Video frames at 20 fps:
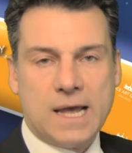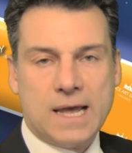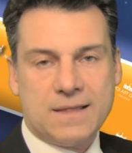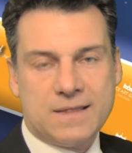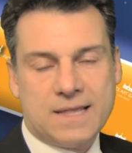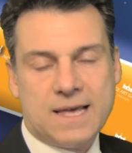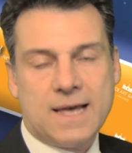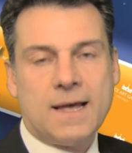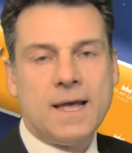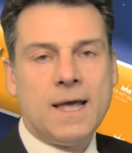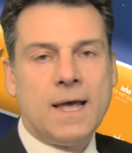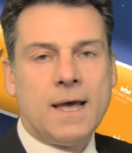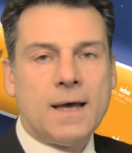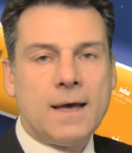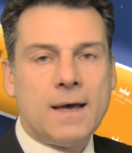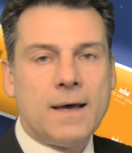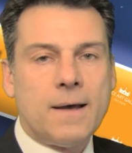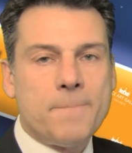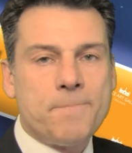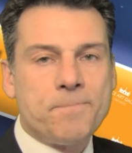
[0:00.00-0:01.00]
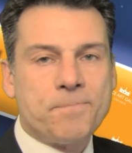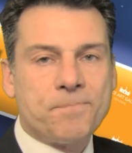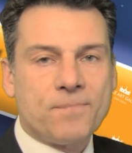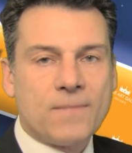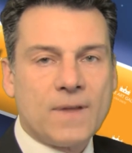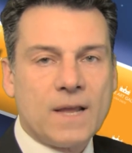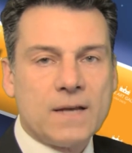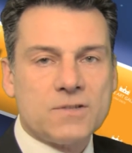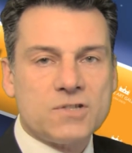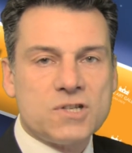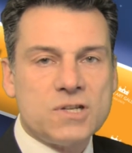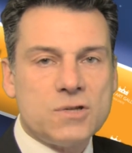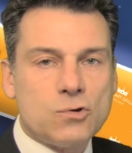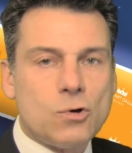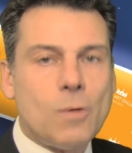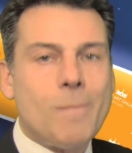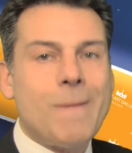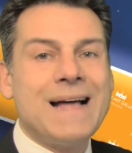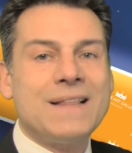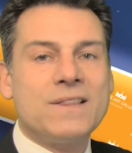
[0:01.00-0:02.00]
ed è ehm,
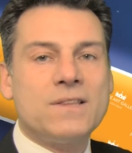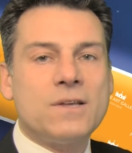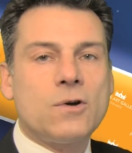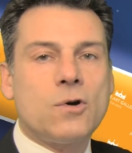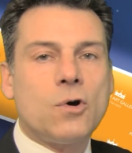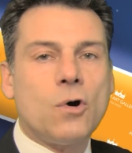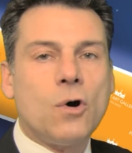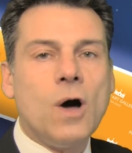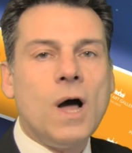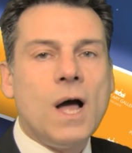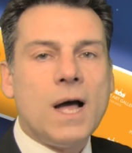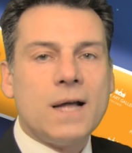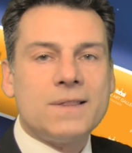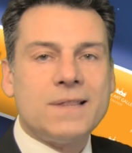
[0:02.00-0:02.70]
sintomatico